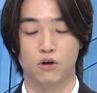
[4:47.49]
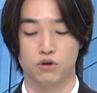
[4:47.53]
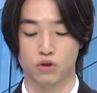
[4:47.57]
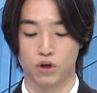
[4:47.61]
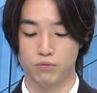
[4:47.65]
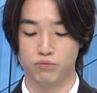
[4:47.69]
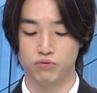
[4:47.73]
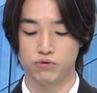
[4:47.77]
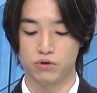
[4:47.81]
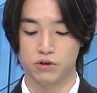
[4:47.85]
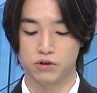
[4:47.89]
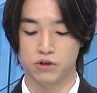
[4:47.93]

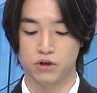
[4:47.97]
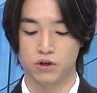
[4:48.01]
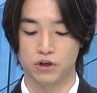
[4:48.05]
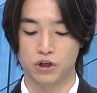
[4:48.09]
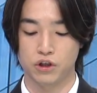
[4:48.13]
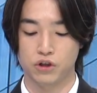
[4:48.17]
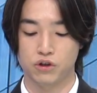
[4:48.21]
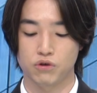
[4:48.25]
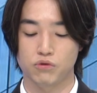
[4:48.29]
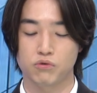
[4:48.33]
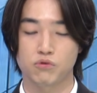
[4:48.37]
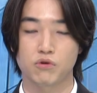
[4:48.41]
더불어서
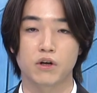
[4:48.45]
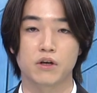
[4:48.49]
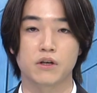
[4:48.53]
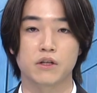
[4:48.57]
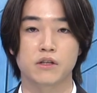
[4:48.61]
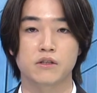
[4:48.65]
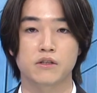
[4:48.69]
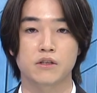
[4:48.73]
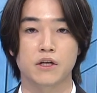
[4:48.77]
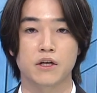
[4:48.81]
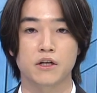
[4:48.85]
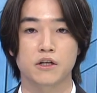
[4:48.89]
리튬과
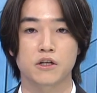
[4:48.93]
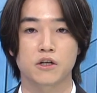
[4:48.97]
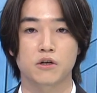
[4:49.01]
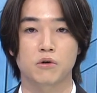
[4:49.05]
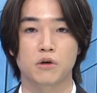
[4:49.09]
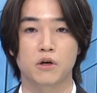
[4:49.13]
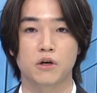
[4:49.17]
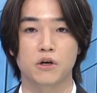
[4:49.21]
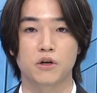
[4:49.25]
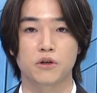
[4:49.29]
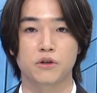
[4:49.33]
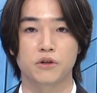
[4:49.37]
리사이클
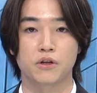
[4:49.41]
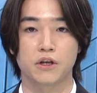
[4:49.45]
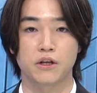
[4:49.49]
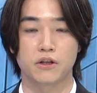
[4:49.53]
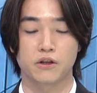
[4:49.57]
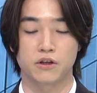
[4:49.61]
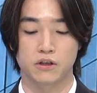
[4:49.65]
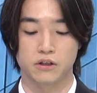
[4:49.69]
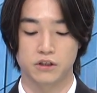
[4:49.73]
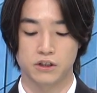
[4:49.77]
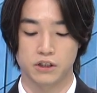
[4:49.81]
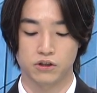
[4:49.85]

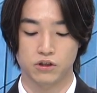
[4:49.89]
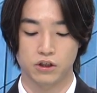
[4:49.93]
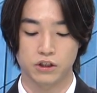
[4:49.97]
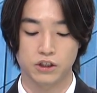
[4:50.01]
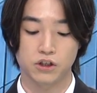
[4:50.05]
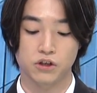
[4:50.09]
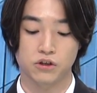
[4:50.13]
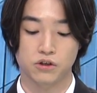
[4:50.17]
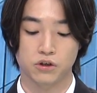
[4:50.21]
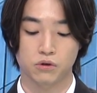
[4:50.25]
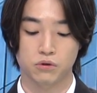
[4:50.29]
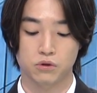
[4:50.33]
관련된 이제
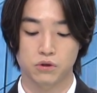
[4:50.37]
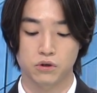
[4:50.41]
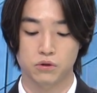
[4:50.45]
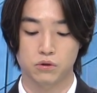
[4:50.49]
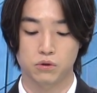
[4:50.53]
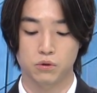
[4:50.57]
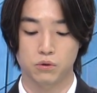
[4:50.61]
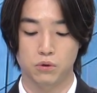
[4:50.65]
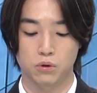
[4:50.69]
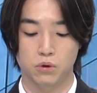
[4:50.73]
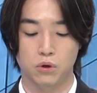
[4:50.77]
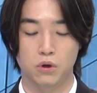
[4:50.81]

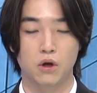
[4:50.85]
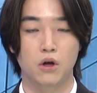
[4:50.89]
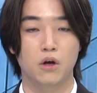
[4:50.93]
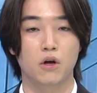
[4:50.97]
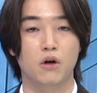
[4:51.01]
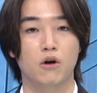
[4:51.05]
실적들도